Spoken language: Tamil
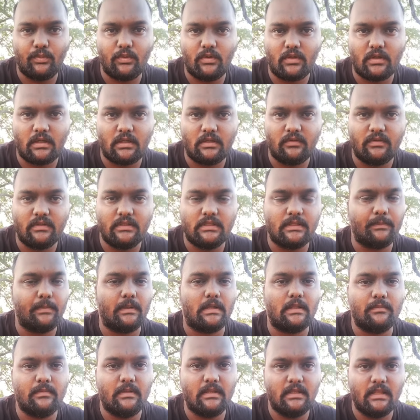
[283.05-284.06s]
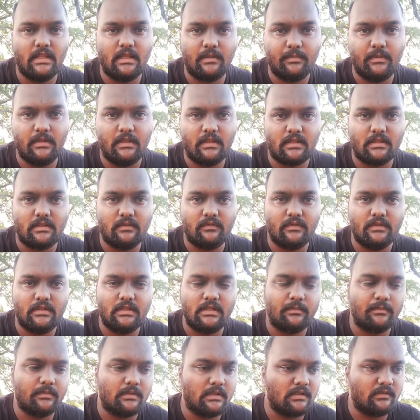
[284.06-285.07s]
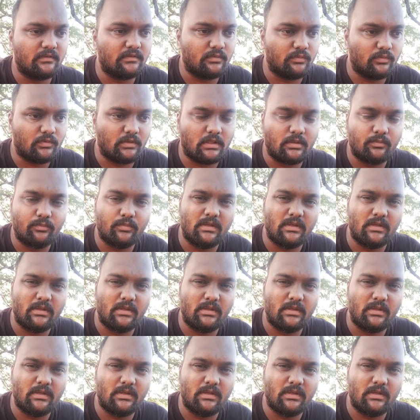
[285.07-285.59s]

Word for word: போகிற அளவுக்கு இந்த படம் இல்லை அப்படிங்கிறத வந்து நம்மளால் வந்து உணர